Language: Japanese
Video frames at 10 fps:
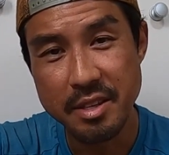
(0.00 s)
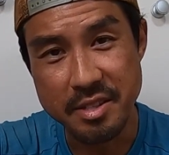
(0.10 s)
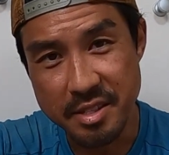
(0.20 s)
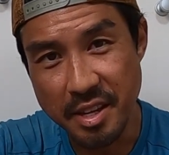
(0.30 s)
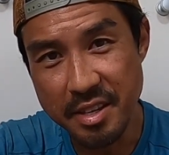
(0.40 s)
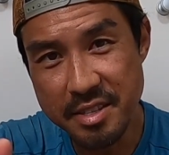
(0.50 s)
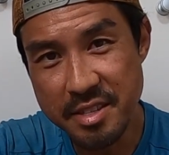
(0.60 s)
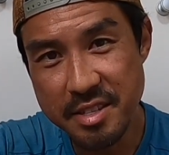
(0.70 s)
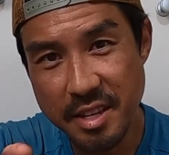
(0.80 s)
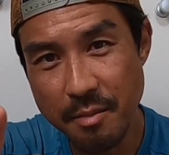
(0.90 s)

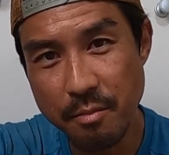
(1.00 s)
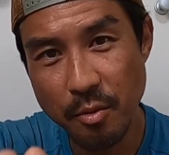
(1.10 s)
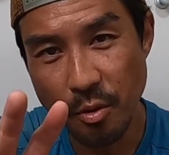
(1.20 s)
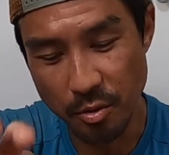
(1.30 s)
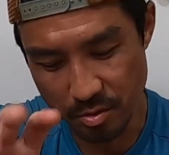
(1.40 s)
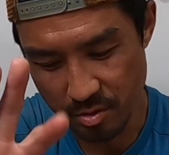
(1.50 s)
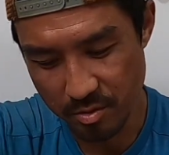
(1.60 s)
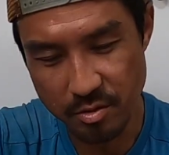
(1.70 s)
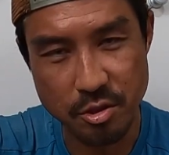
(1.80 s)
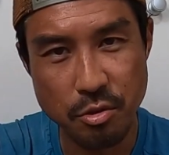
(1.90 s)
全然もう
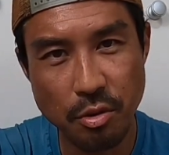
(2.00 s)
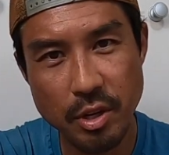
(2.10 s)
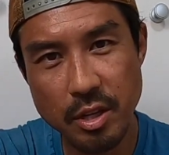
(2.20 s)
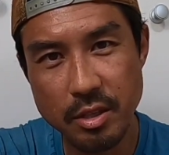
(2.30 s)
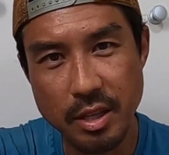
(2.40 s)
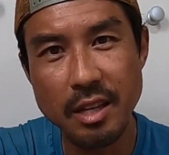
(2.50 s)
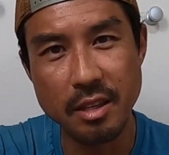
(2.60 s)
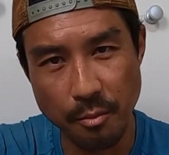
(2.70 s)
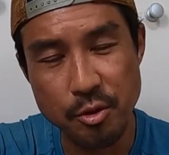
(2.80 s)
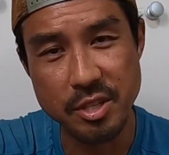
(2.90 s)
ゆとりな
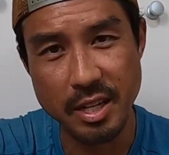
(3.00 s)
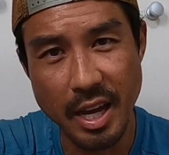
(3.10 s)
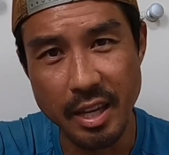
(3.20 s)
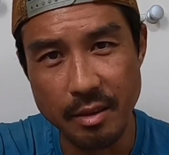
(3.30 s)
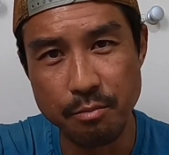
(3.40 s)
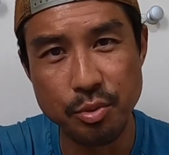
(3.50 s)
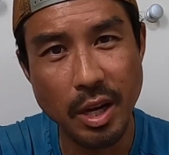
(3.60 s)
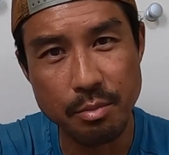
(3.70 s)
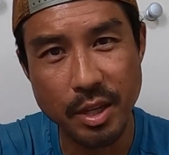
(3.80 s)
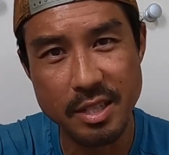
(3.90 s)
んてもんじゃない
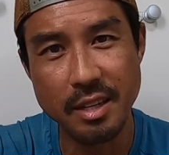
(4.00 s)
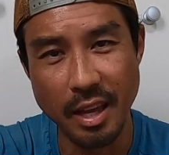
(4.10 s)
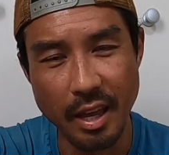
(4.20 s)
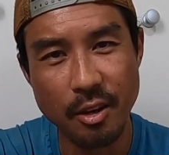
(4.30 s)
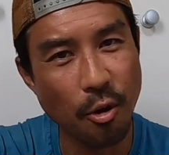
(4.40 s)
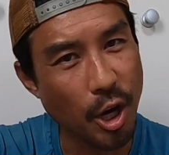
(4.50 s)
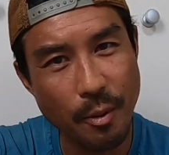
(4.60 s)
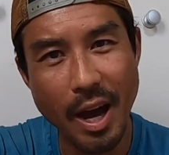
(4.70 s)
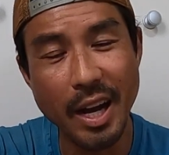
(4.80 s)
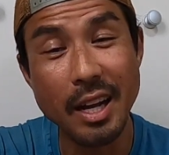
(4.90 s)
ブカブカさでこ
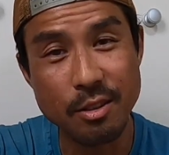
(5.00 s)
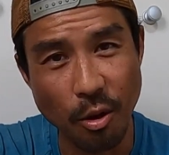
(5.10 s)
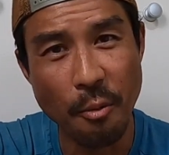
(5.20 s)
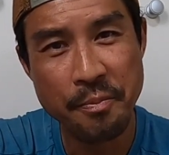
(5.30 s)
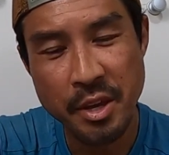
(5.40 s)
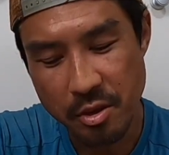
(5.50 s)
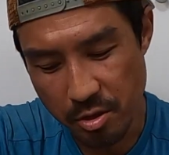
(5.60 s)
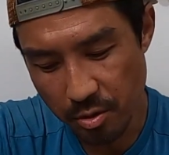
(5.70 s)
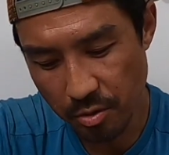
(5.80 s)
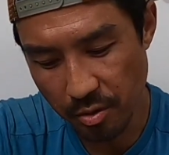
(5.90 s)
れはあかんと
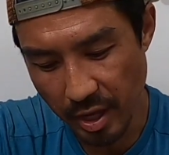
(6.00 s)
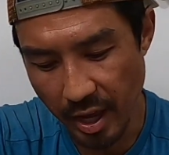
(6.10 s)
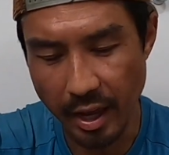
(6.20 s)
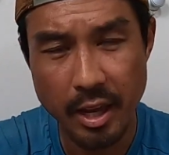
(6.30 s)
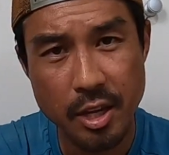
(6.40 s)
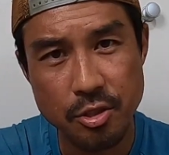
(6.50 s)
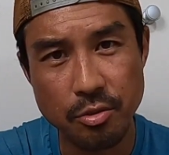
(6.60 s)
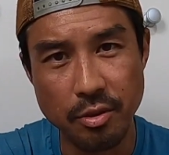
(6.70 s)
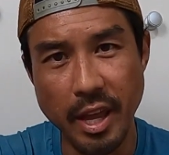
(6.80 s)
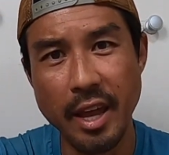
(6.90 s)
いうことで
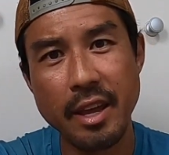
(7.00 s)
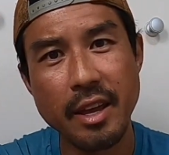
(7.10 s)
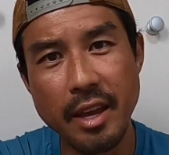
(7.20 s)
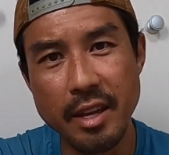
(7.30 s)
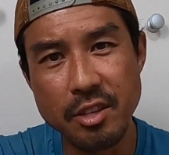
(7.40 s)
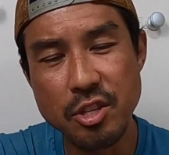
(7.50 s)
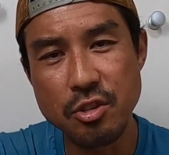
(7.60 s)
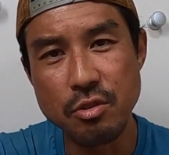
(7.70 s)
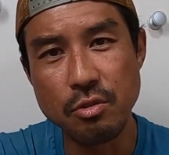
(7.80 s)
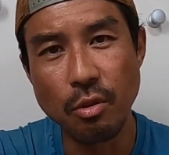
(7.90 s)
ちょっとね
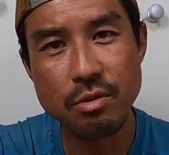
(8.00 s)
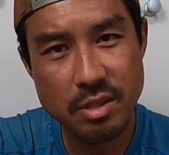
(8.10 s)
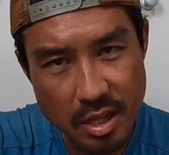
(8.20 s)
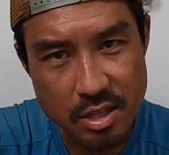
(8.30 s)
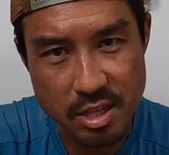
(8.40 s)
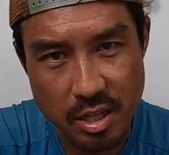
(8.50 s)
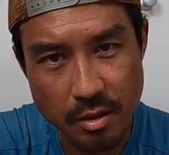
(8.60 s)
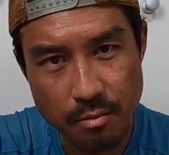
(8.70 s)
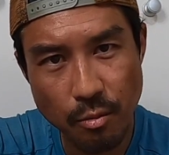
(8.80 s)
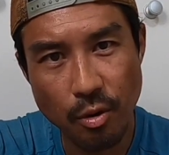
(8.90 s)
26センチ
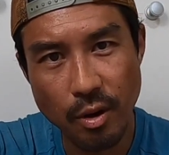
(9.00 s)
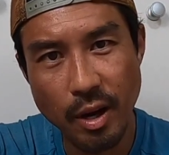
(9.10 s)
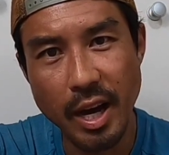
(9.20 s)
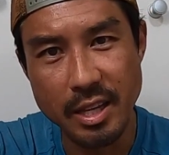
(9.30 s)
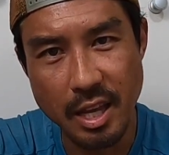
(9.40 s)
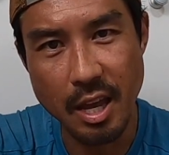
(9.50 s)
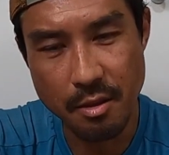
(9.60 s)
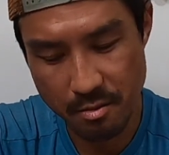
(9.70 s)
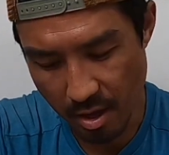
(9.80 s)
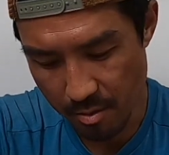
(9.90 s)
も履いて
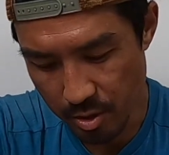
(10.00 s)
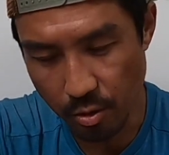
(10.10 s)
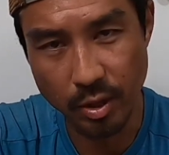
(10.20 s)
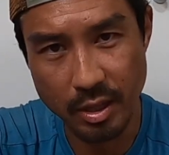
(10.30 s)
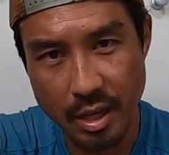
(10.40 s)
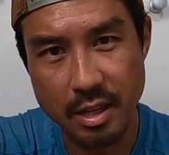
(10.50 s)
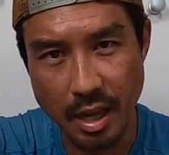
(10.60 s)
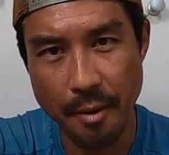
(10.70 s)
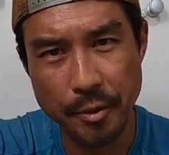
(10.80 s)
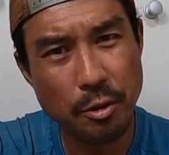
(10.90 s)
みることができ
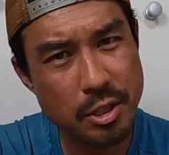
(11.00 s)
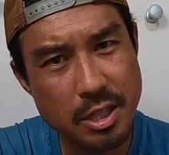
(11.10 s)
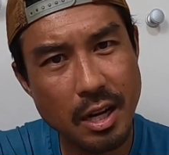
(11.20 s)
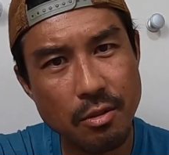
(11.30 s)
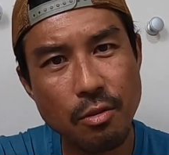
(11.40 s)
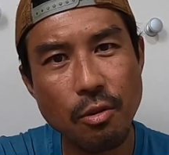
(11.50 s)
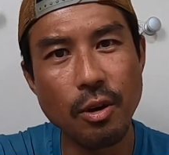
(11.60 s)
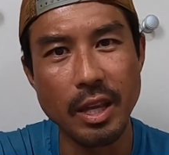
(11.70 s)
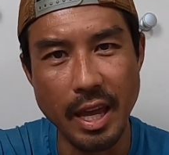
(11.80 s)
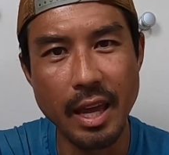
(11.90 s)
てこちらの
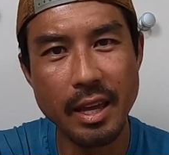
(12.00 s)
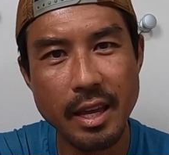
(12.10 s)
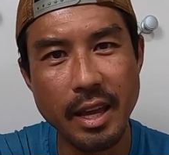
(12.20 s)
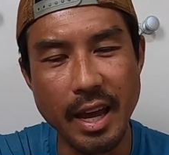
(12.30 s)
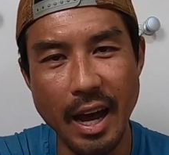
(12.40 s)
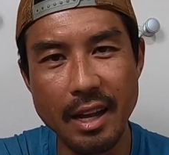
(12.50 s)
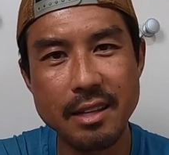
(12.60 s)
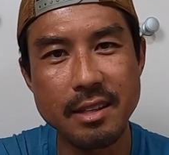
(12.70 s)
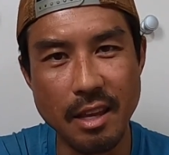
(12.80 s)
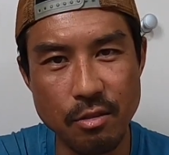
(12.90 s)
方がね合っ
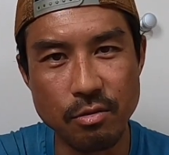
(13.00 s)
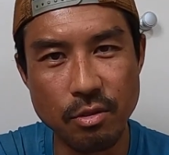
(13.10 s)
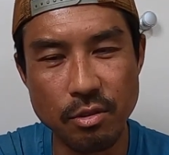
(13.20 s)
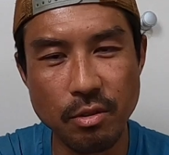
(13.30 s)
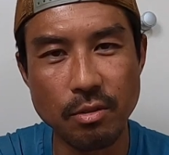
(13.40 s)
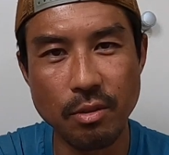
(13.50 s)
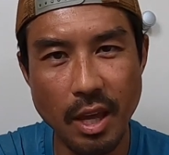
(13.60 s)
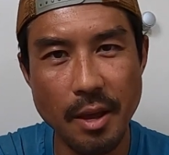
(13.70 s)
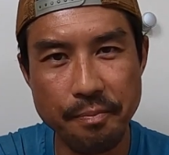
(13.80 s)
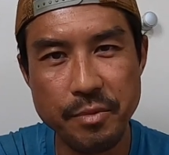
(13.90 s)
ているということ
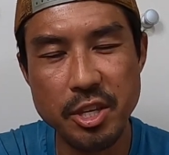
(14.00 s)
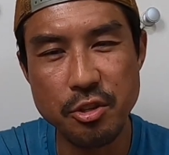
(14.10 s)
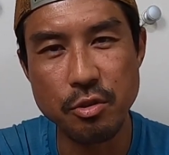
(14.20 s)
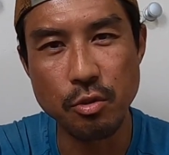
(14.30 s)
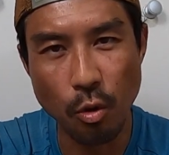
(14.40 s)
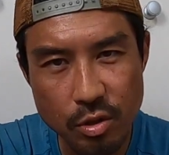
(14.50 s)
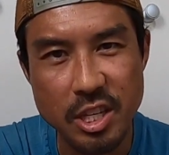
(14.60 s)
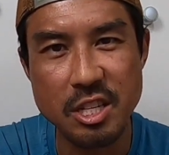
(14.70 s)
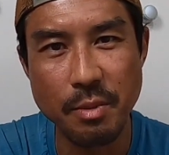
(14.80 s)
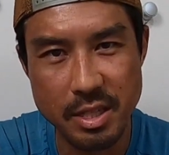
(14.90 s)
で26
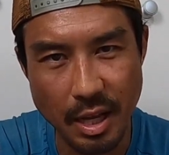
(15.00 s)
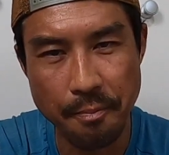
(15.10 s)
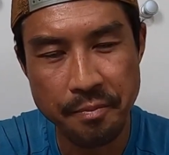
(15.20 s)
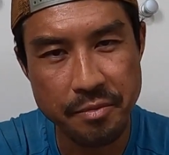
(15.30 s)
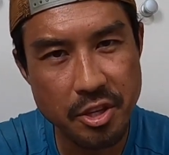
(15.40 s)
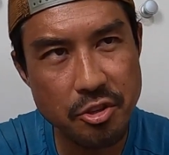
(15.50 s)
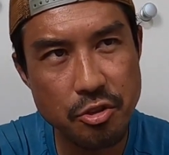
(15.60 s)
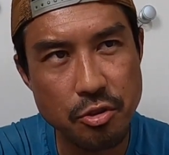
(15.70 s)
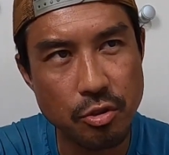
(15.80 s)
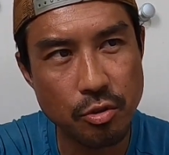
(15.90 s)
にしました
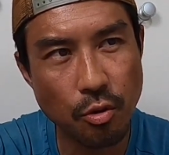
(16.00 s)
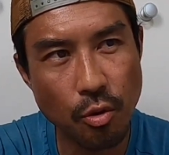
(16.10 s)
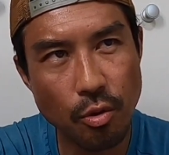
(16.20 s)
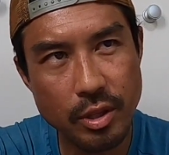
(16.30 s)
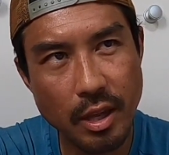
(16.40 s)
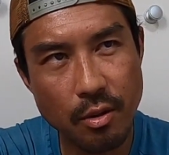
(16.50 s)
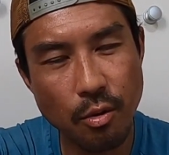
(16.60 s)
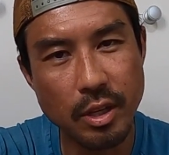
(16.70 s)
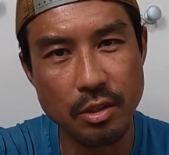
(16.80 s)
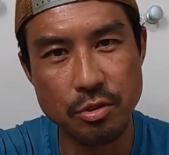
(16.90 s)

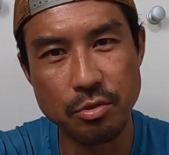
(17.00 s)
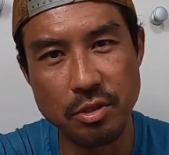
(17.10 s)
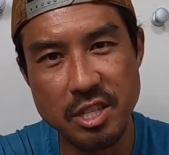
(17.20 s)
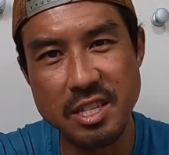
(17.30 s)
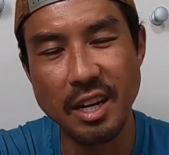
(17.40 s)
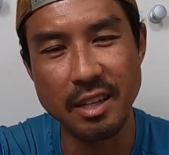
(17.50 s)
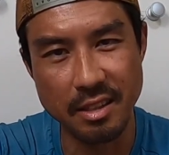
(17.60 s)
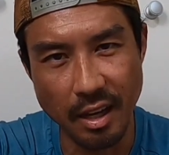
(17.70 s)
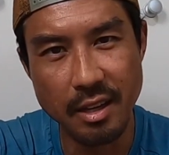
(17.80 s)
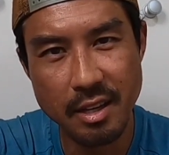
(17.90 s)
25.5だとちょっとちっちゃかっ
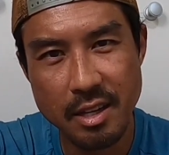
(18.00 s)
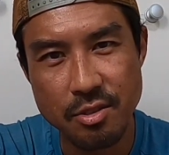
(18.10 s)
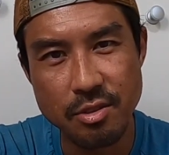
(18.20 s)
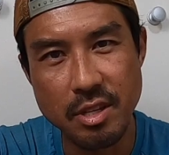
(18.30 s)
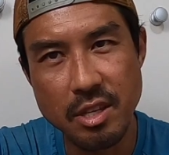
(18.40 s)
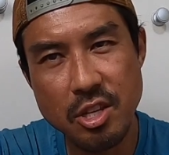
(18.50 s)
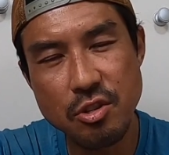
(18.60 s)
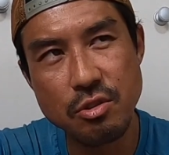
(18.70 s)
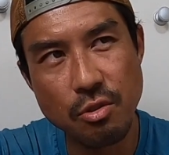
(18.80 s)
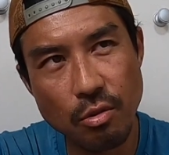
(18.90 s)
たそして
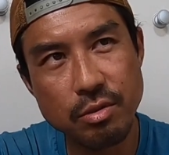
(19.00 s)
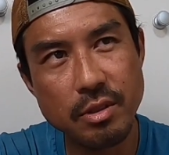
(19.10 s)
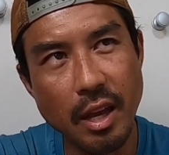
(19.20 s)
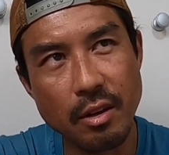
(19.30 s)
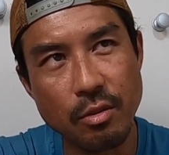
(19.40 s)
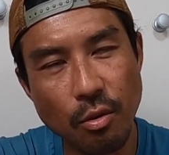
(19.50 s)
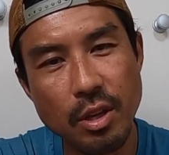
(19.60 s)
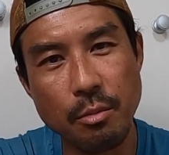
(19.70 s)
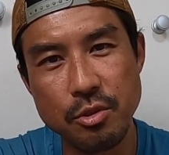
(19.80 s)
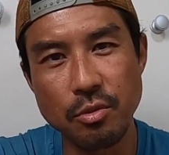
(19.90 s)
26.5
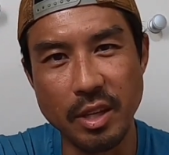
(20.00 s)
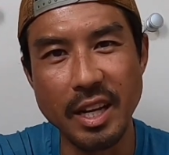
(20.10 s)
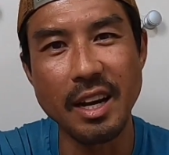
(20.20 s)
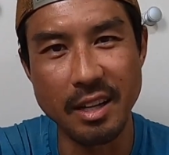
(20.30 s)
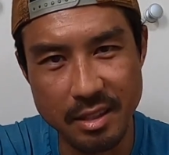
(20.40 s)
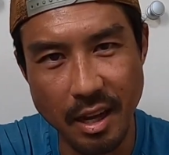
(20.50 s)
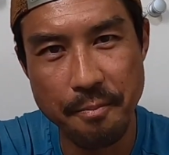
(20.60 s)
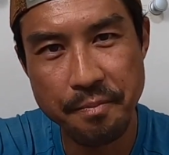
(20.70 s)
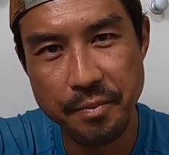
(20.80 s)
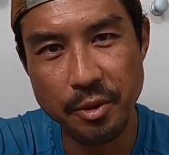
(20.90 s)
でもちょっとでかかった
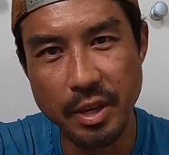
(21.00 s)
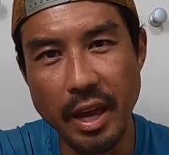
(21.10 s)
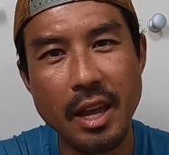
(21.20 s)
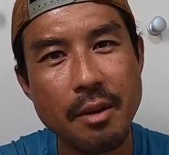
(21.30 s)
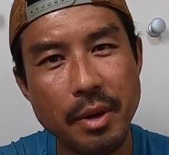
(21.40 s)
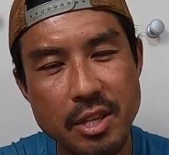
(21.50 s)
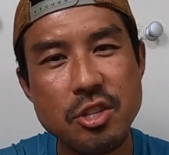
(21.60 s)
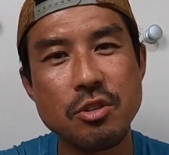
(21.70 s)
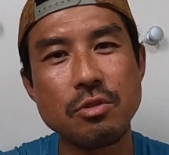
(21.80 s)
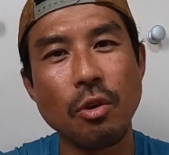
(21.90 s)
ので、まあ、
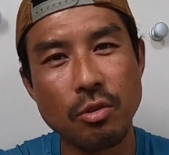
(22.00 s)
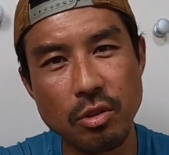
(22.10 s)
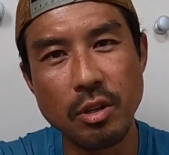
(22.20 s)
26